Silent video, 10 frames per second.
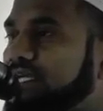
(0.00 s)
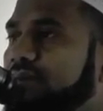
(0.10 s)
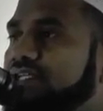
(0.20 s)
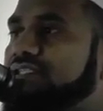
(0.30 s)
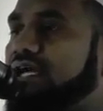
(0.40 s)

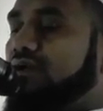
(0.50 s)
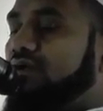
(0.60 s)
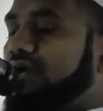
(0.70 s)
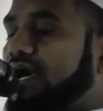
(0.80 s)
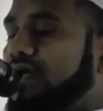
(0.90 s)
సమస్త
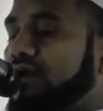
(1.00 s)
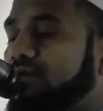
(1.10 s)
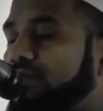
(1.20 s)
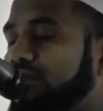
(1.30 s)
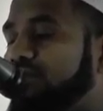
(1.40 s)

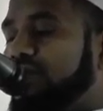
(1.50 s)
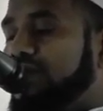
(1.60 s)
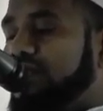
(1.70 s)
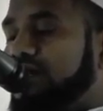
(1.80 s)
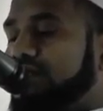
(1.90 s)
లోకాలకు ప్రభు అయిన